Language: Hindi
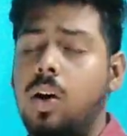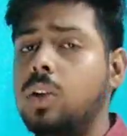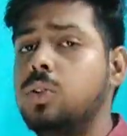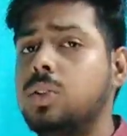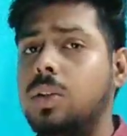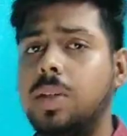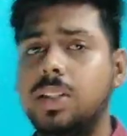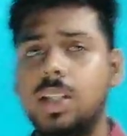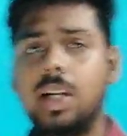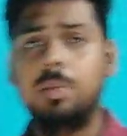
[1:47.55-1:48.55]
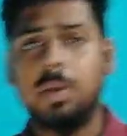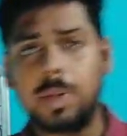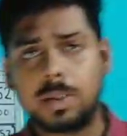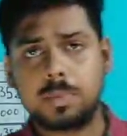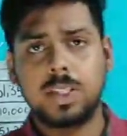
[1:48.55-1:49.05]
और दूसरा बात अगर आपके
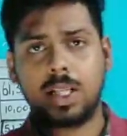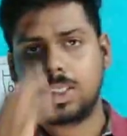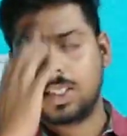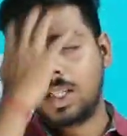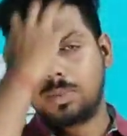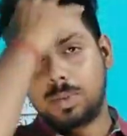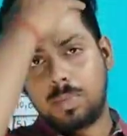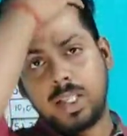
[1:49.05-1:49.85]
पास पिताजी का नाम से